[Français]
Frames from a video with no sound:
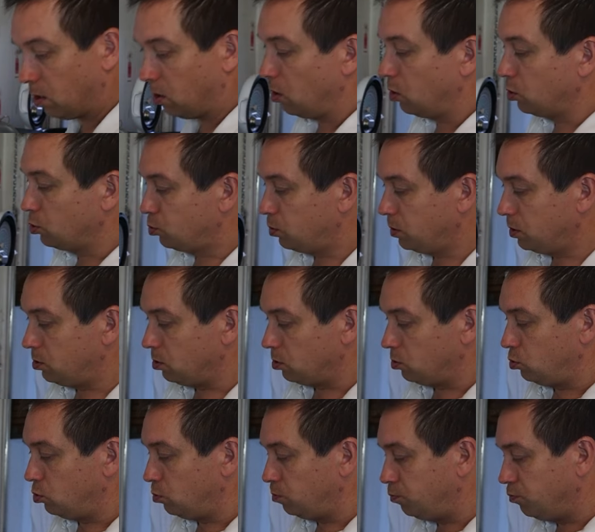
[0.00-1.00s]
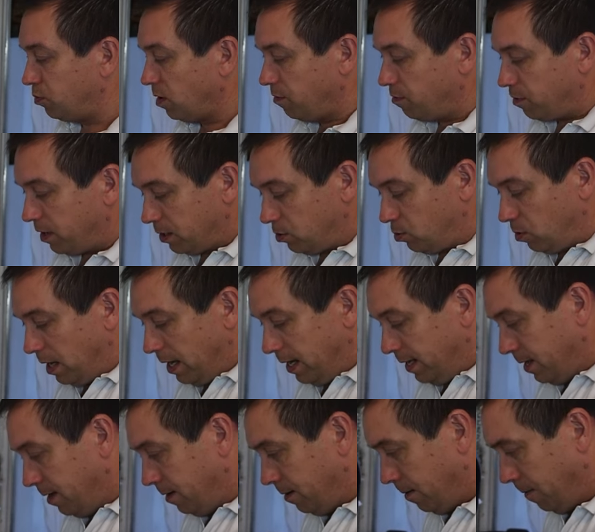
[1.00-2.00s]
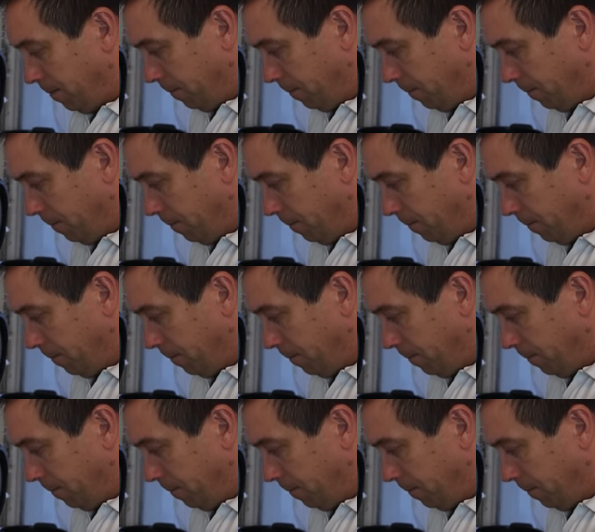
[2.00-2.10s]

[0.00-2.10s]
Ensuite du poivre et de l'ail